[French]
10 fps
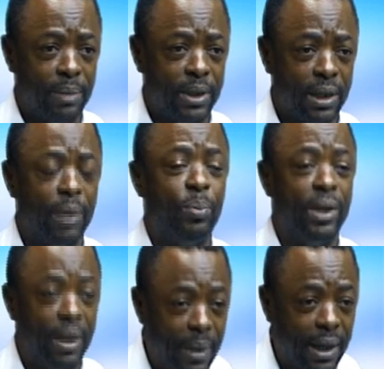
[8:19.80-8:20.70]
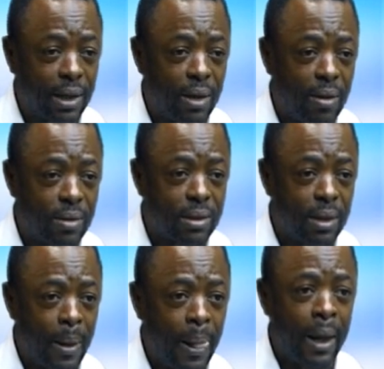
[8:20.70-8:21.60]
M. depuis 2014.
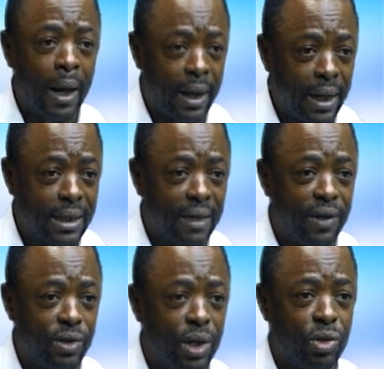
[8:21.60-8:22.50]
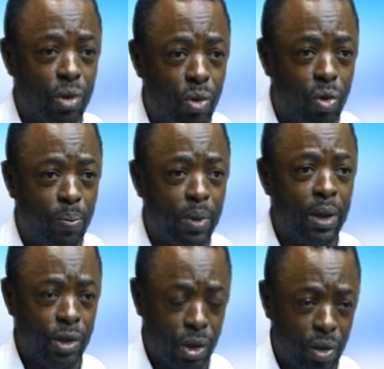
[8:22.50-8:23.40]
Un individu et son groupe,
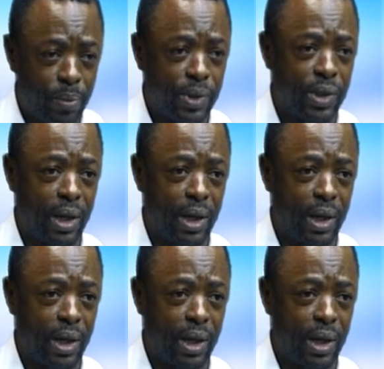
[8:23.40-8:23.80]
je nomme M.